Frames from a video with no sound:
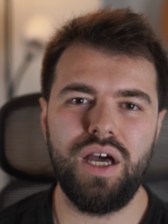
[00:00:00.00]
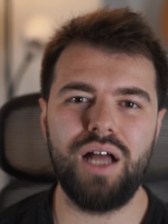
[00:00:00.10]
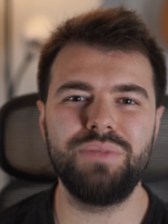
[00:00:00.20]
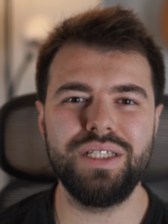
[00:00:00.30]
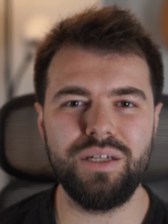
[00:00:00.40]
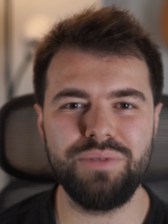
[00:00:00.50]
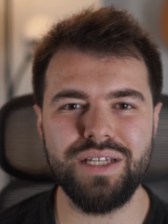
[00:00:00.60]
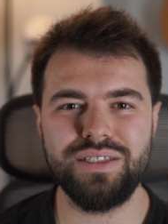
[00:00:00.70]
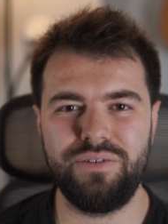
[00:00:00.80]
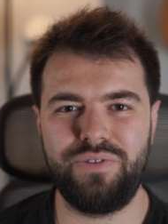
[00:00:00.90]
Almanlar
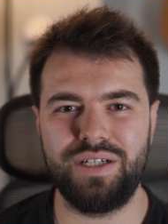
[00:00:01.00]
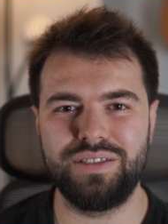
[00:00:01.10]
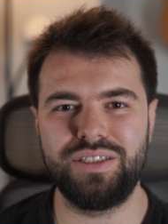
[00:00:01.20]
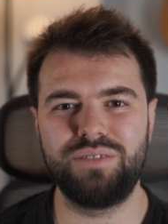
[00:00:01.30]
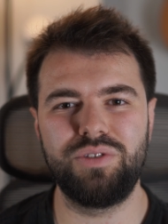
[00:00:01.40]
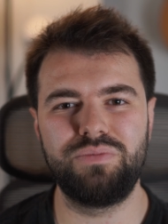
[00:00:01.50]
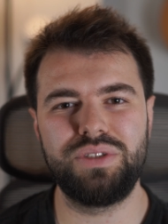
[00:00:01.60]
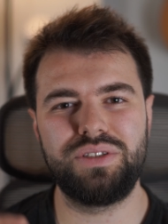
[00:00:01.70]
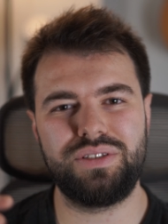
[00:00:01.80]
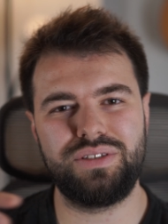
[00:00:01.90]
biraz daha farklı. Dediğim gibi
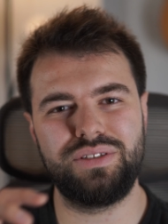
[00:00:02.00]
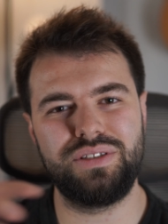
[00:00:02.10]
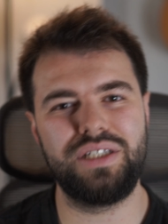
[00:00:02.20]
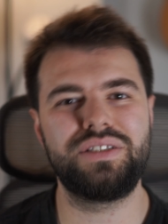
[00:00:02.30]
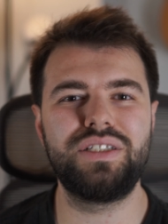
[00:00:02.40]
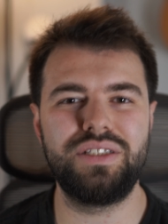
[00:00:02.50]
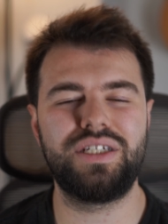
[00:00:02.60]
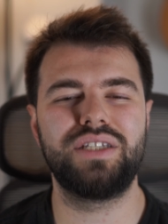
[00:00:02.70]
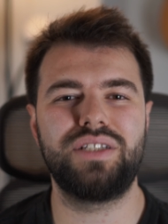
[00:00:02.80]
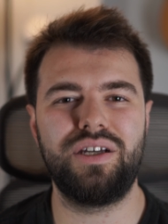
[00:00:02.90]
bir
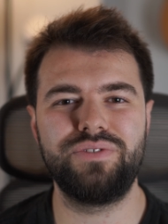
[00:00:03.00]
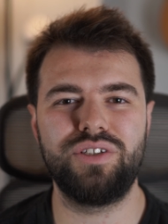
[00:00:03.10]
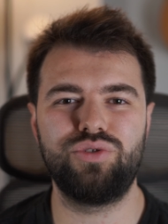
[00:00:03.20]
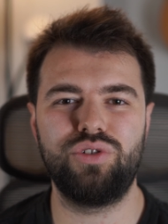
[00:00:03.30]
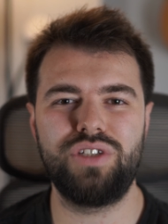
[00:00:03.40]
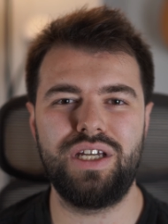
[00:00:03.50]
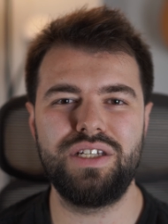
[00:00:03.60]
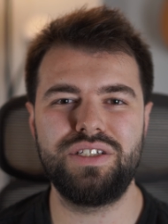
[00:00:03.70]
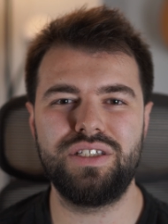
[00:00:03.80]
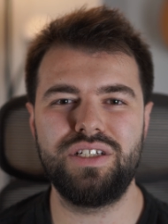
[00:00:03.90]
etkinlik etrafında
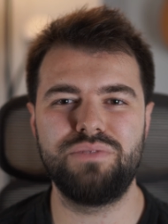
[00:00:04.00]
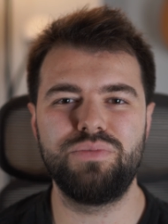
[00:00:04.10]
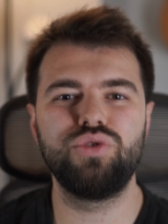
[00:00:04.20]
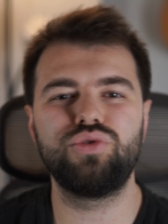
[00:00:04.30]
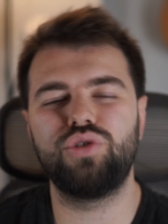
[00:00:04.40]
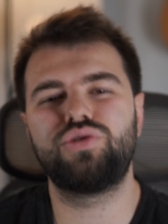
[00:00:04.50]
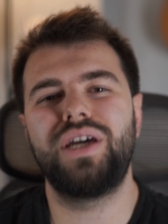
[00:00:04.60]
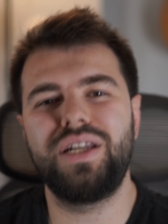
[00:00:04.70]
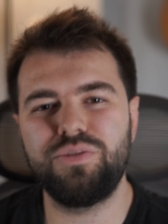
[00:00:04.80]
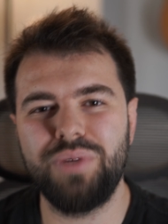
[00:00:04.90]
sosyalleştikleri için biz onu
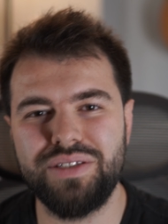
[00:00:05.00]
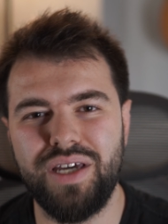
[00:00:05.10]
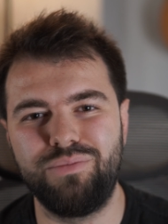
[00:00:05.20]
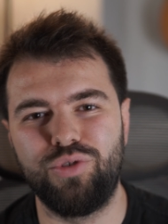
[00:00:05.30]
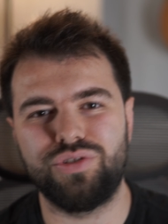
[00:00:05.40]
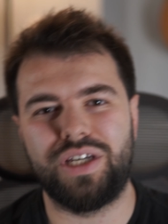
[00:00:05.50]
sosyalleşmek saymıyoruz.